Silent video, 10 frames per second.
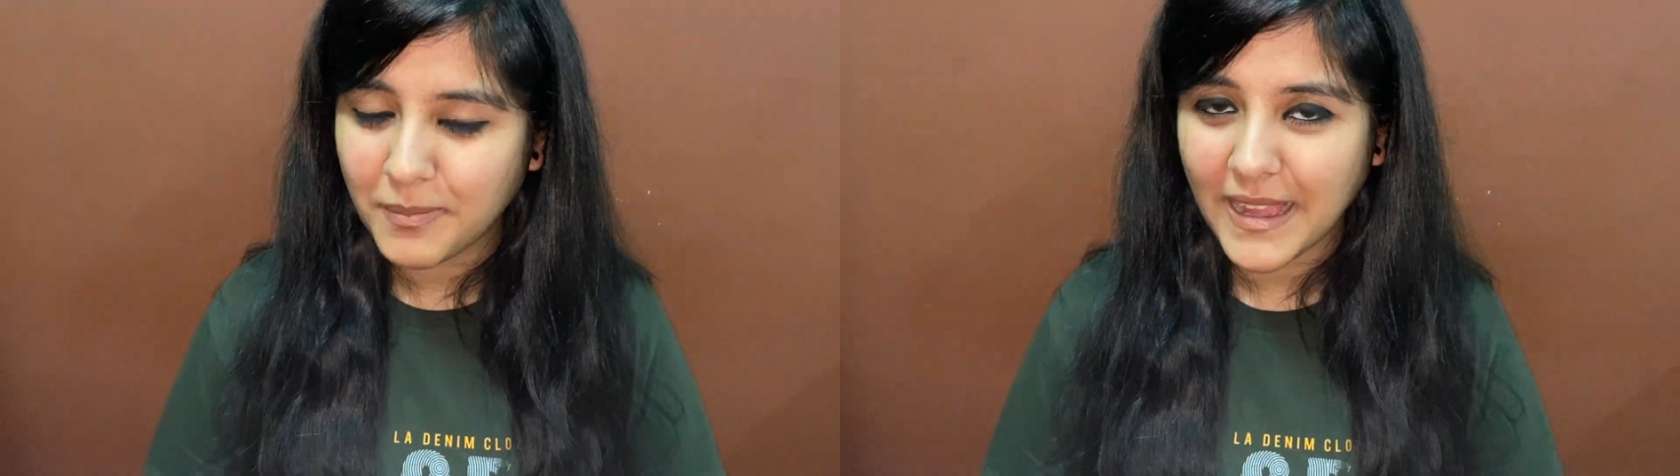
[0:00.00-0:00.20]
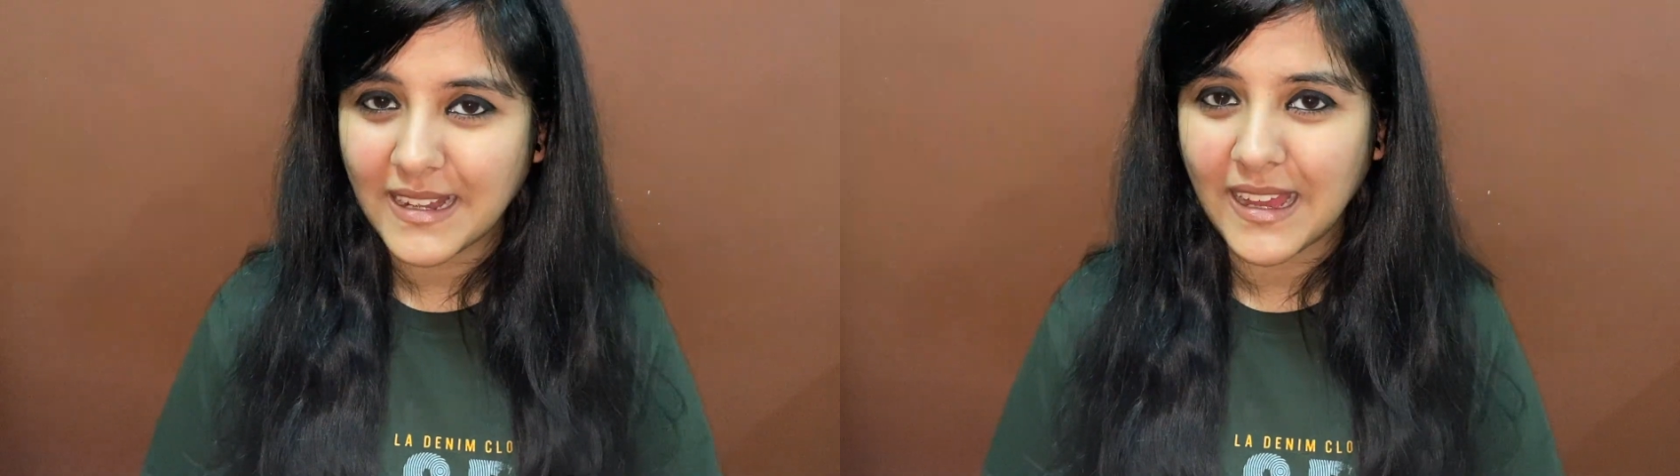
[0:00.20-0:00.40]

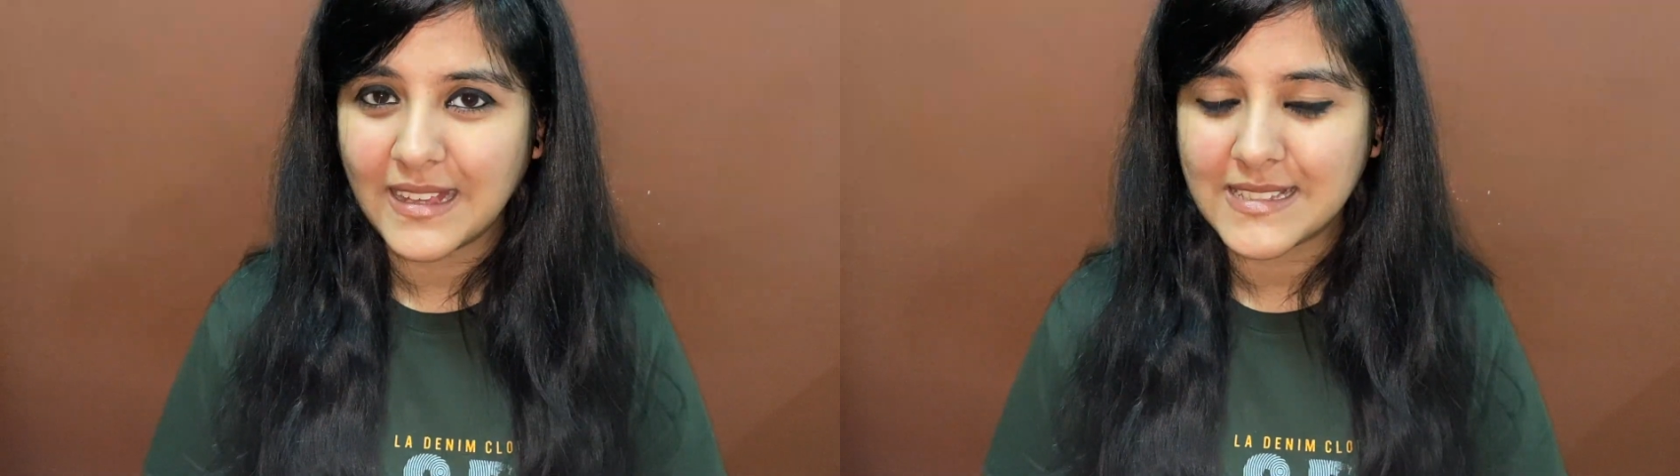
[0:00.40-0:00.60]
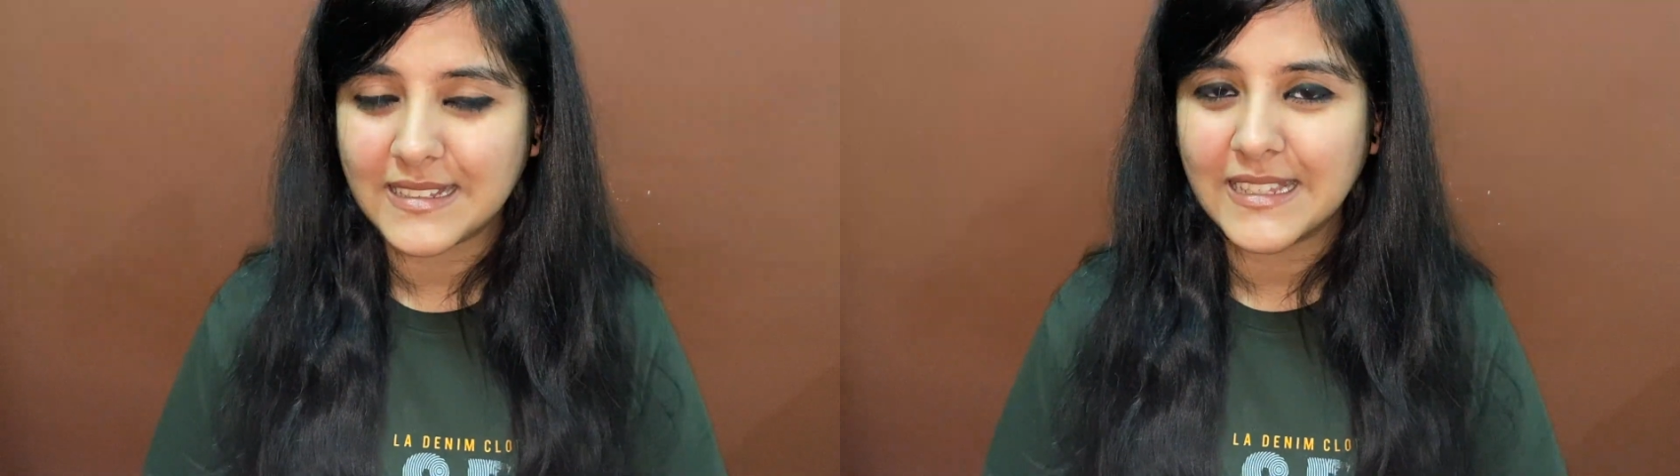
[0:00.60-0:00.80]
पैक लगा
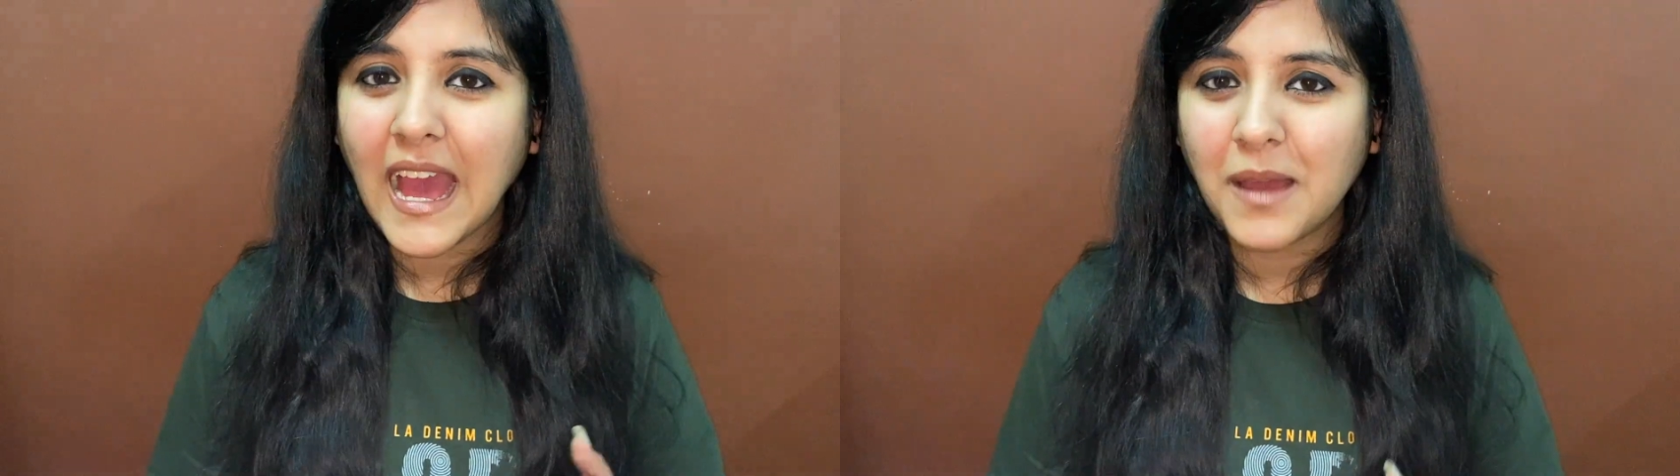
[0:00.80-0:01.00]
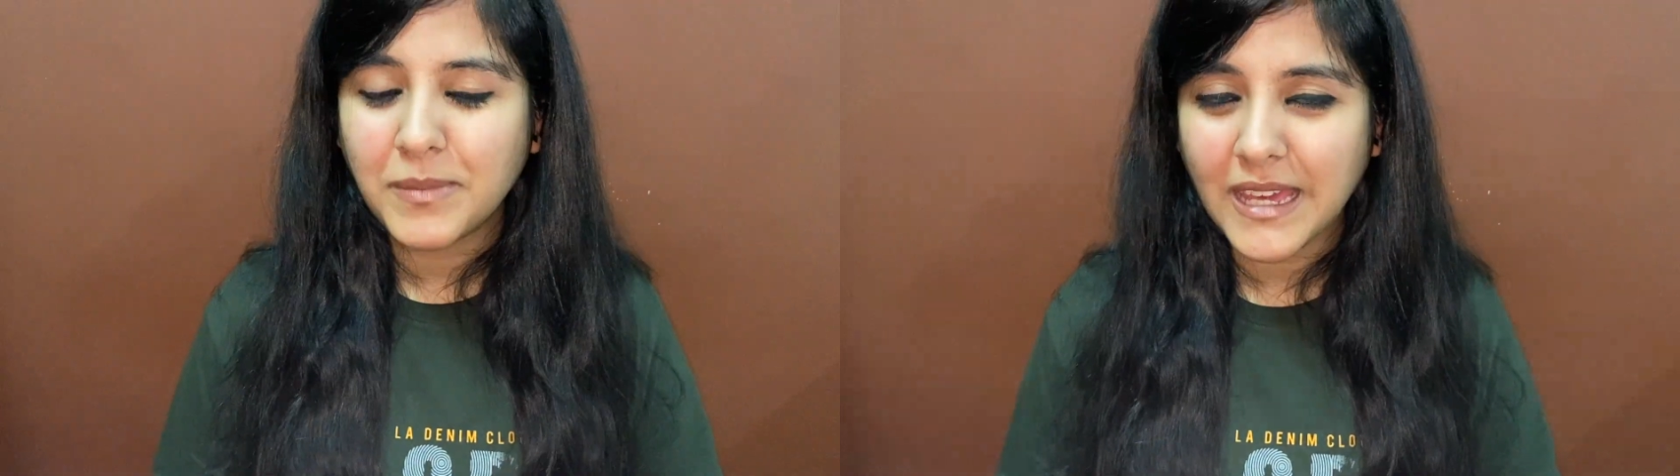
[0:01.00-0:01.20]
सकते हैं
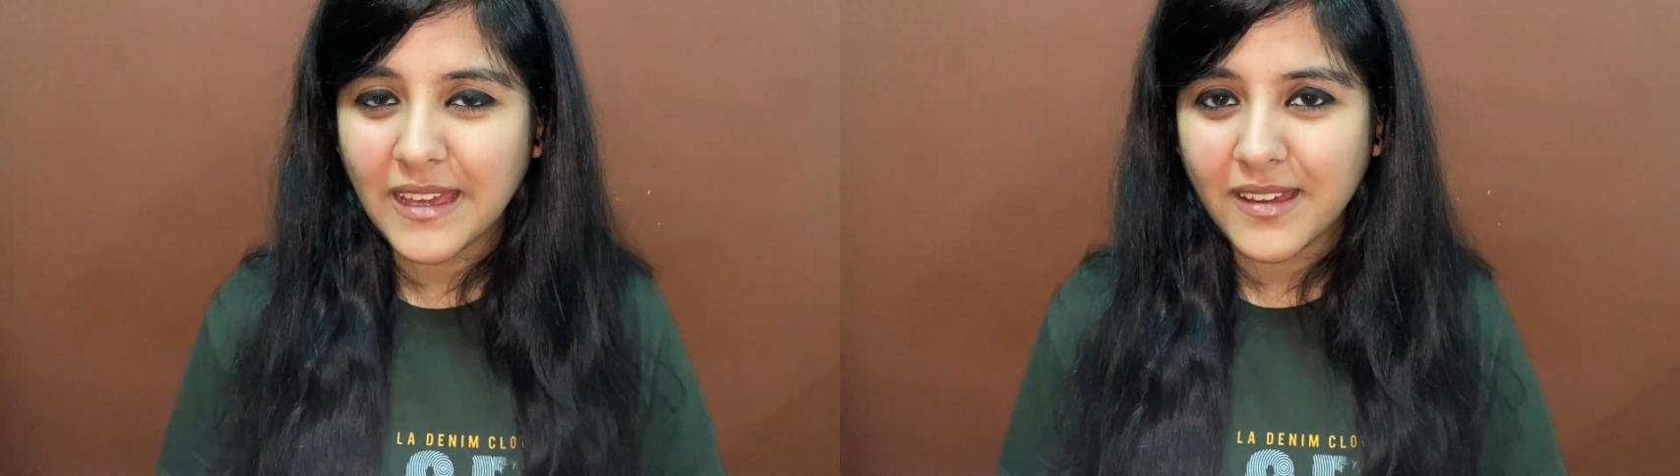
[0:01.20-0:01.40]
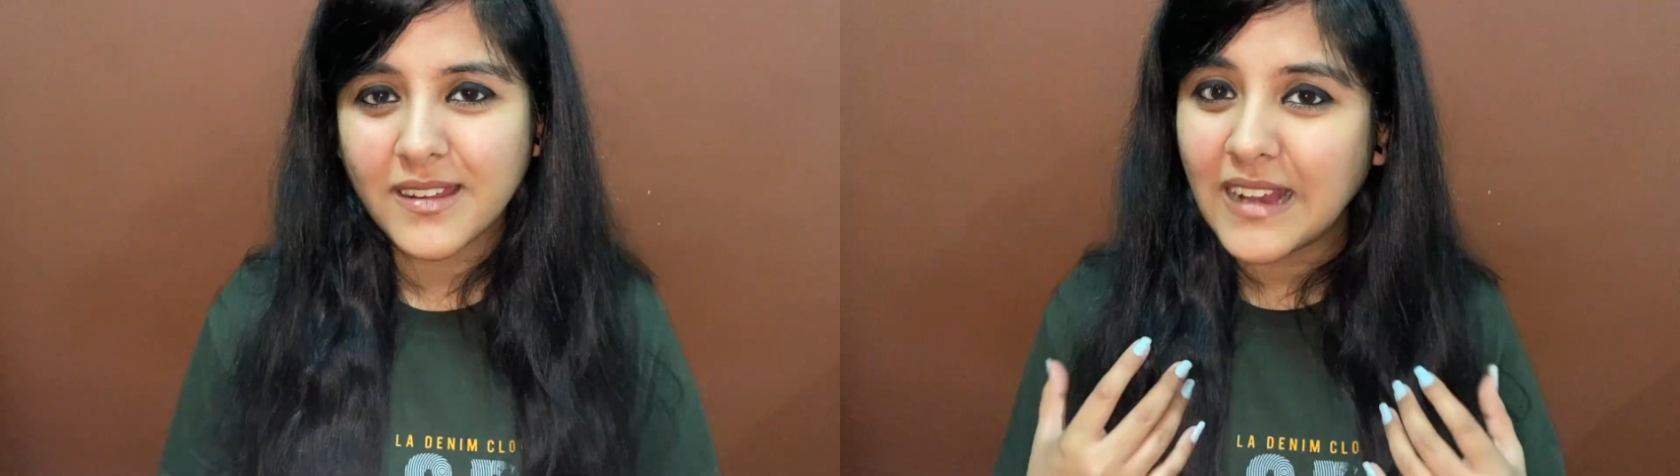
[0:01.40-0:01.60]
आपके
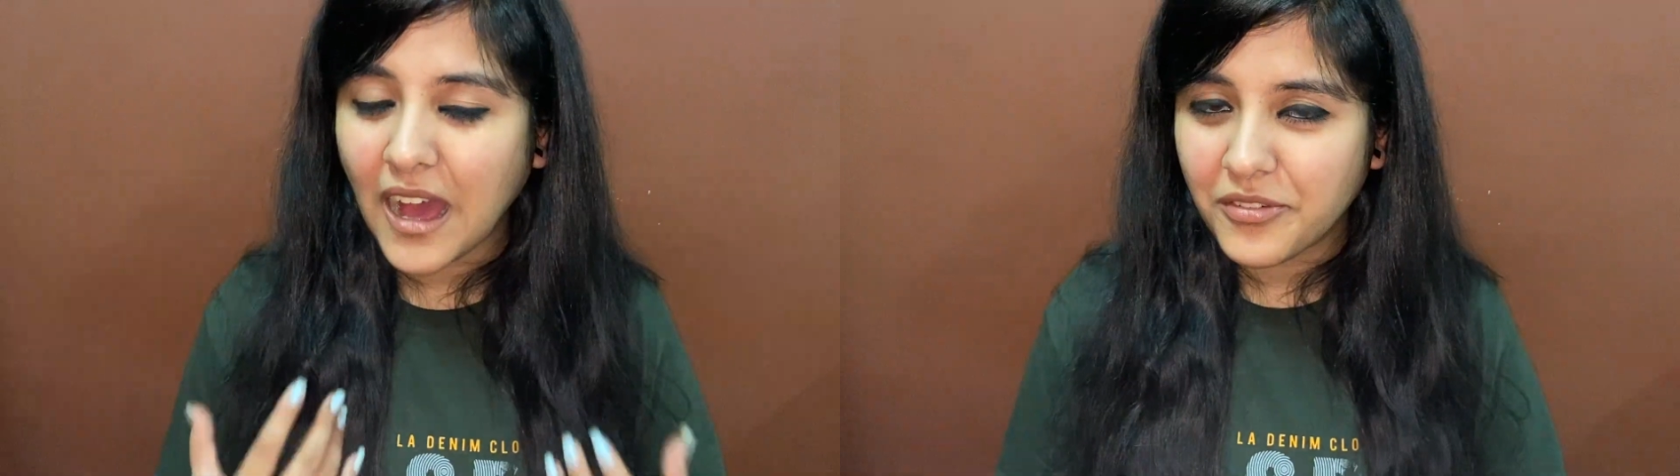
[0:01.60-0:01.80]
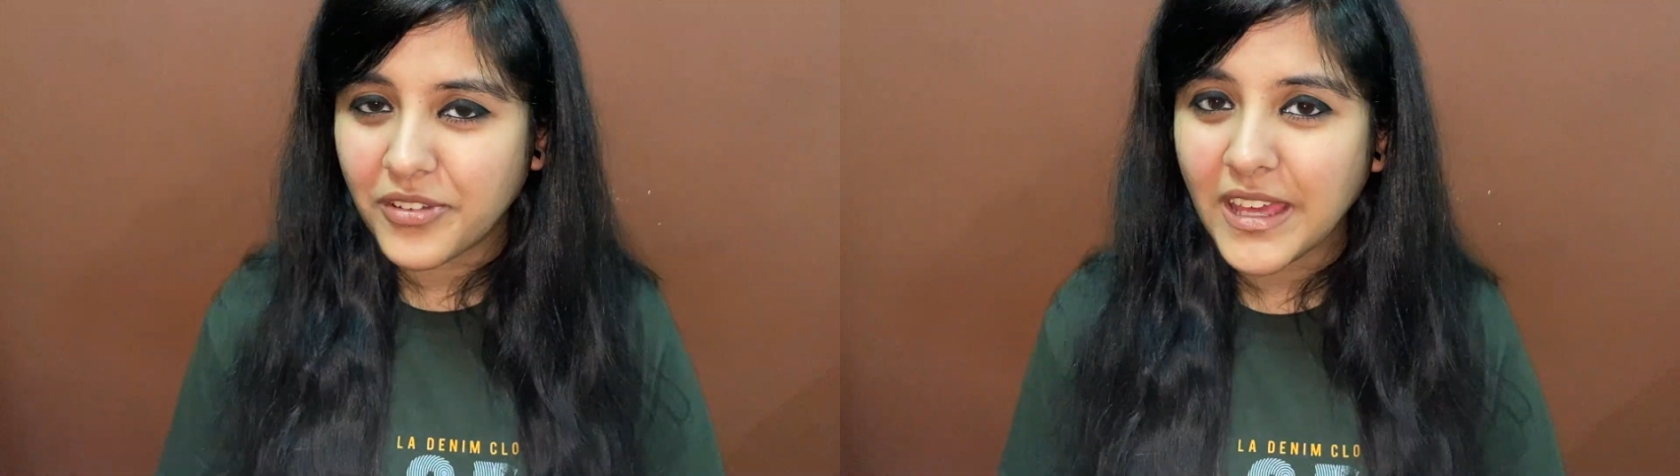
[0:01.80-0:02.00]
हेयर
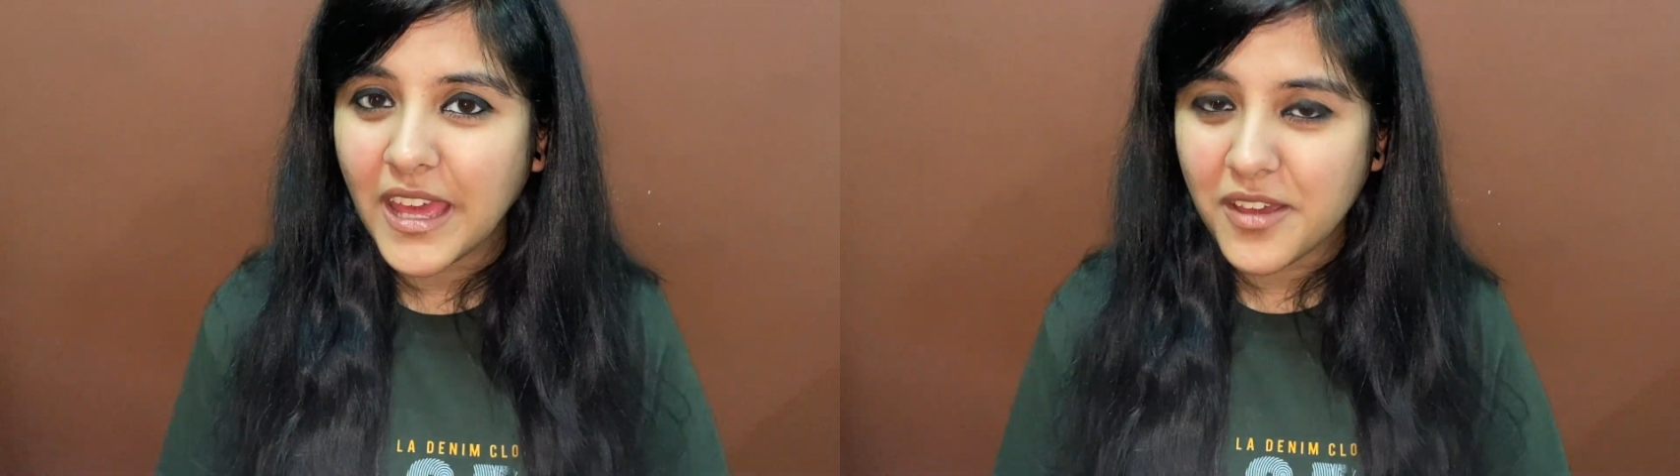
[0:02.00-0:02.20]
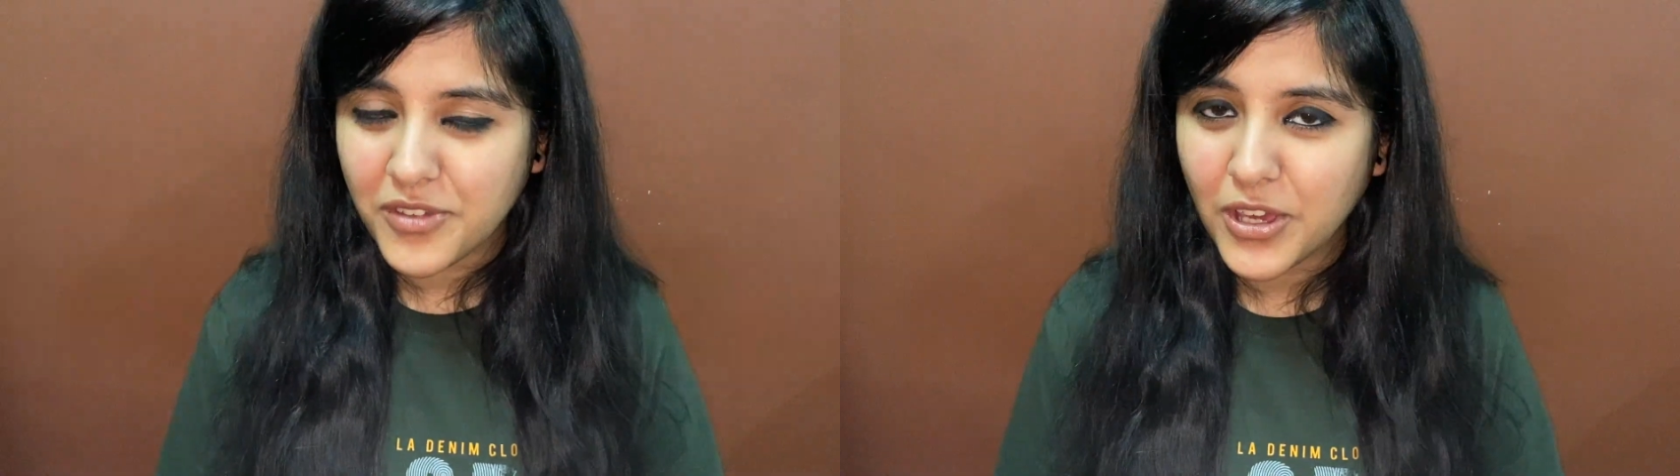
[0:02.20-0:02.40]
काफी
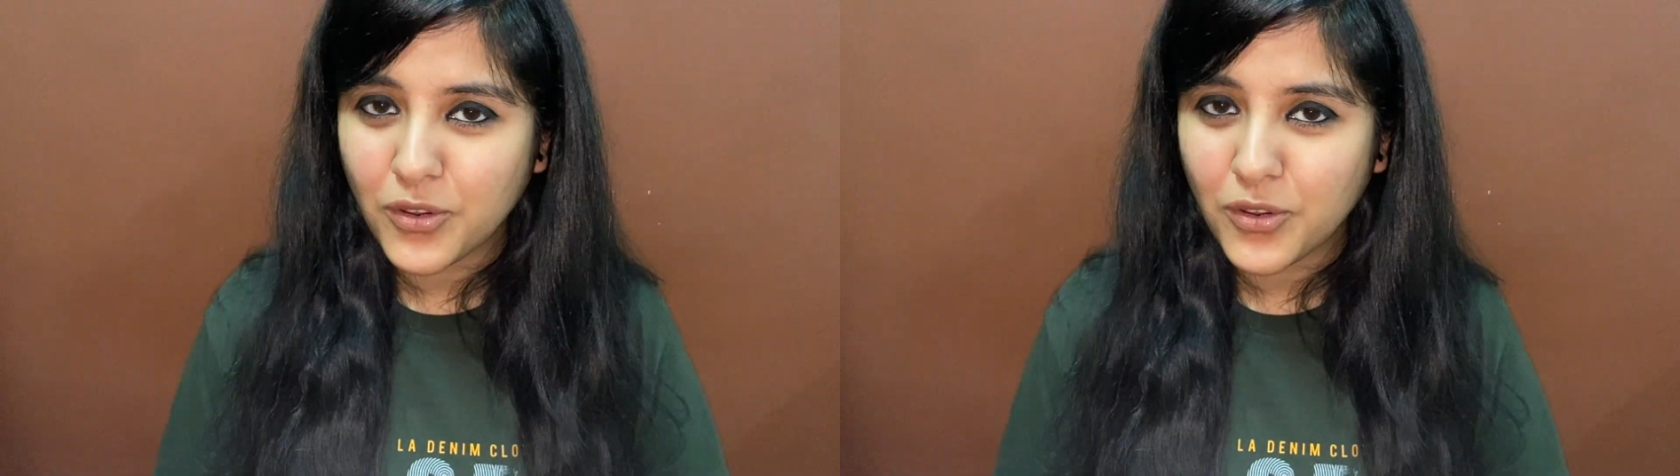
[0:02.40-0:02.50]
हेवी